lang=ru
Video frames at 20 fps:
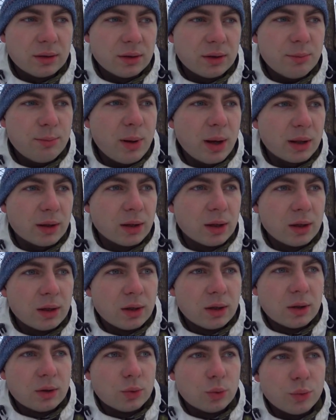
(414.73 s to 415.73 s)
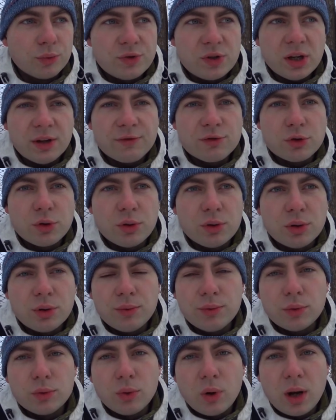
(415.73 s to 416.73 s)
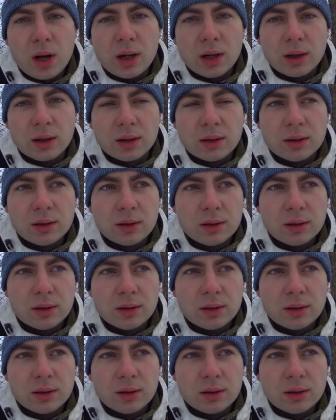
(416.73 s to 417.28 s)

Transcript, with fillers: Ребят, ну у всех все индивидуально.